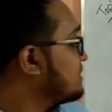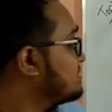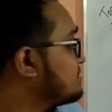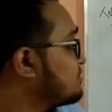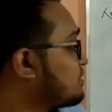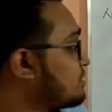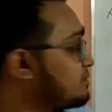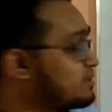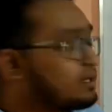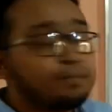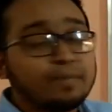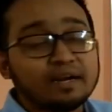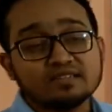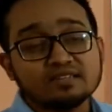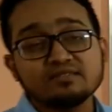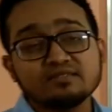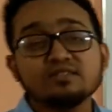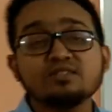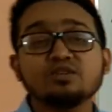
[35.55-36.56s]
যেমন আমাদের
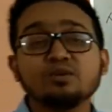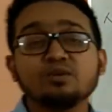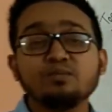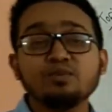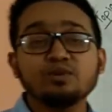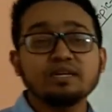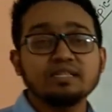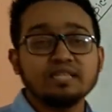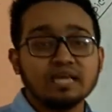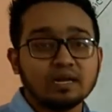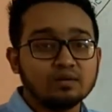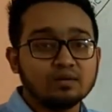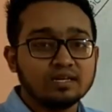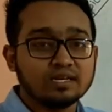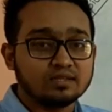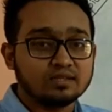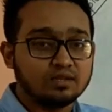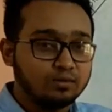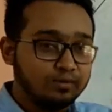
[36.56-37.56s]
পার্সন সম্পর্কে ধারণা
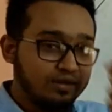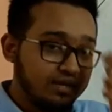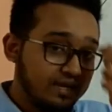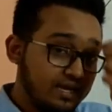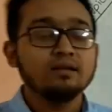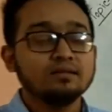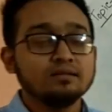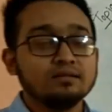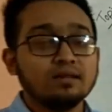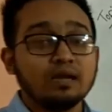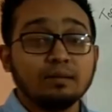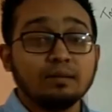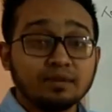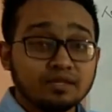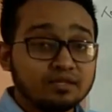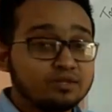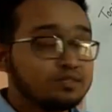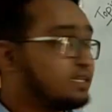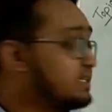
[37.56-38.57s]
থাকতে হবে
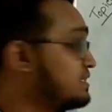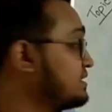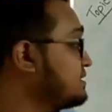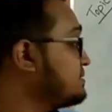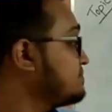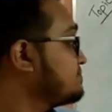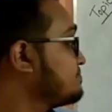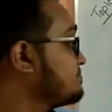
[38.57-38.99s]
আমরা তো জানি